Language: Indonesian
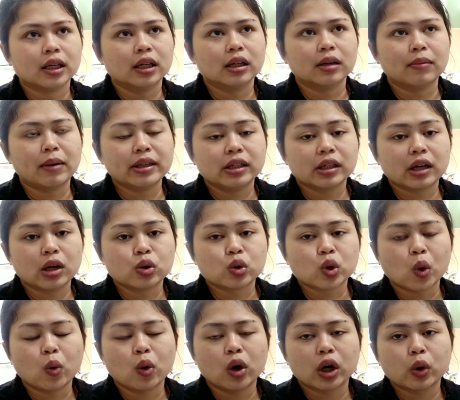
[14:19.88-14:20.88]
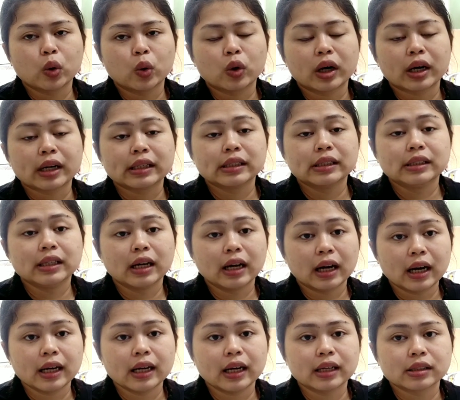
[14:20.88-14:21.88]
uh, eh, majikan cowok aku
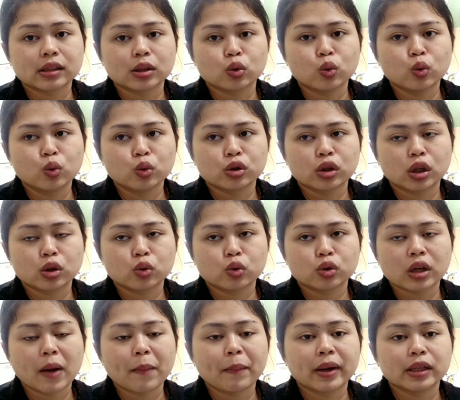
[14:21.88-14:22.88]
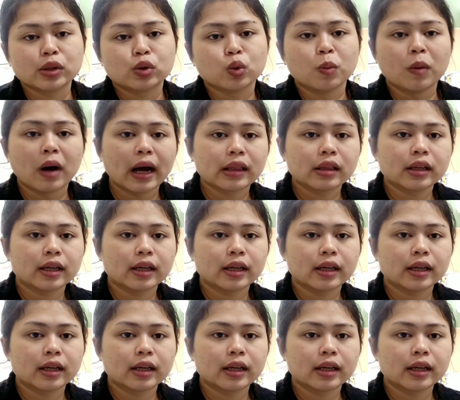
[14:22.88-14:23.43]
kerja ya setunggu setu sampai Jumat